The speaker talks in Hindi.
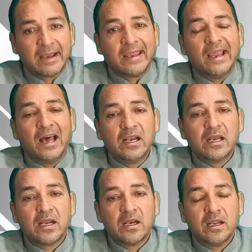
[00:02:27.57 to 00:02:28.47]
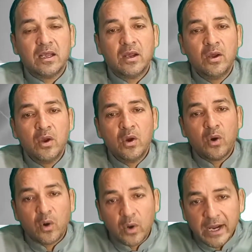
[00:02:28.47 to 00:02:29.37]
ख्याल करना
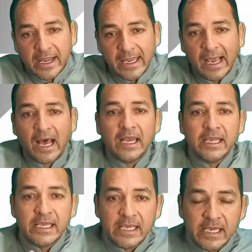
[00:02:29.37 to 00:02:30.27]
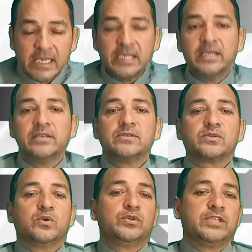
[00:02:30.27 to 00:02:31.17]
और ख्याल ही
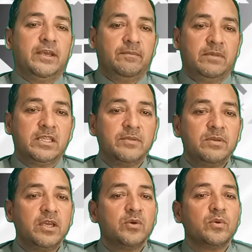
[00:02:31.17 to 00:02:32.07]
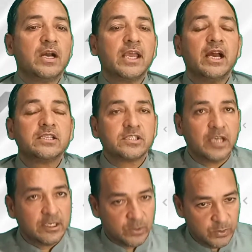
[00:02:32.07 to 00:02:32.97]
सोच है मतलब ये हुआ कि
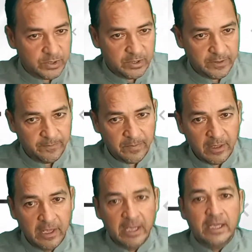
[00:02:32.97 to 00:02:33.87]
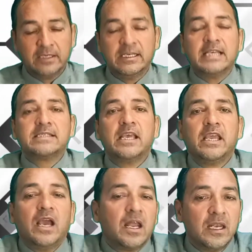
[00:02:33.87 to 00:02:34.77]
अच्छा सोचना जैसे
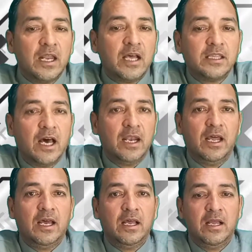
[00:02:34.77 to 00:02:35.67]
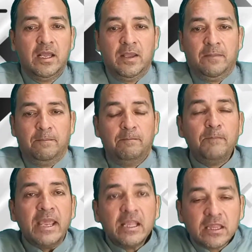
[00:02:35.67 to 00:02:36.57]
कि अल्लाह ताला
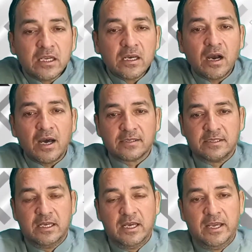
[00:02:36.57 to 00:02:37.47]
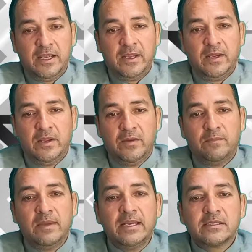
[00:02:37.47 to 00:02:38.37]
बेहतर कारसा है
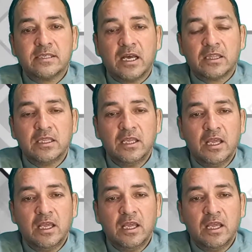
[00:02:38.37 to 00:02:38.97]
मेरे साथ